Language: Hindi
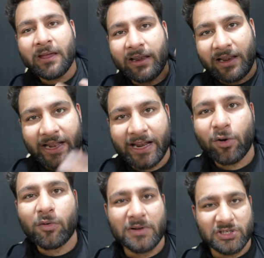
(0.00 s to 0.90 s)
लैला
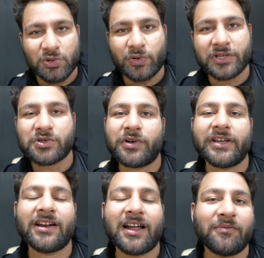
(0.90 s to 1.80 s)
और मजनू की जोड़ी
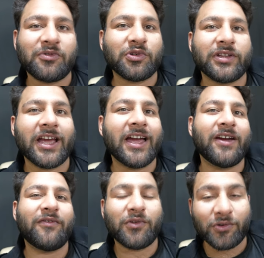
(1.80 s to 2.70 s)
का नाम जो दिया है
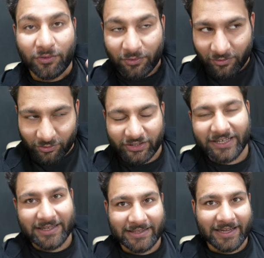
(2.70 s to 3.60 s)
वो उसी
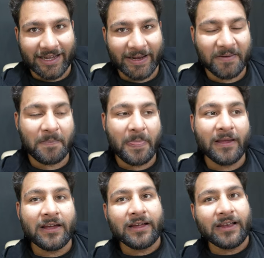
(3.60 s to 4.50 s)
ने दिया है
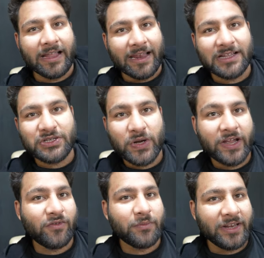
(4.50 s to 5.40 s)
लैला जो है
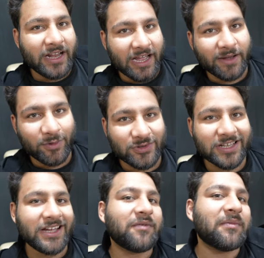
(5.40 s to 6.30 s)
वो मेरी हायाबूसा
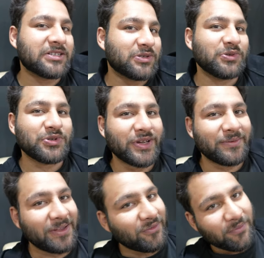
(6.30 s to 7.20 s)
है और मजनू जो है
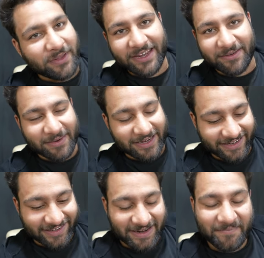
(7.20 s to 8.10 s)
भाई वो मेरी
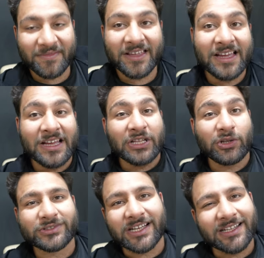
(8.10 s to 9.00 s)
हिमालयन है
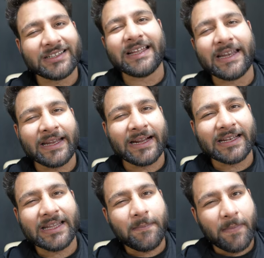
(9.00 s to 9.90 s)
तो ज़्यादा देर नहीं
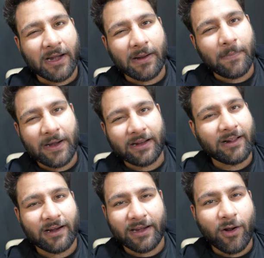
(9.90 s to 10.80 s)
करते हैं पटर पटर
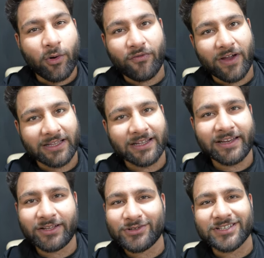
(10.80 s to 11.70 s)
करने का कोई फ़ायदा नहीं
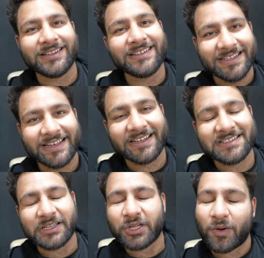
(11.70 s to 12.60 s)
है तो जल्दी से लेके
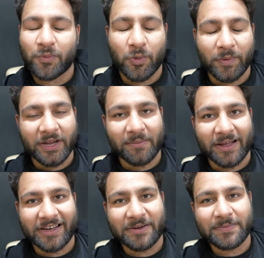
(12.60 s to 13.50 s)
चलता हूँ आपको अपनी
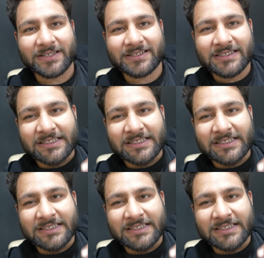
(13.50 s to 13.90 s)
हिमालयन पर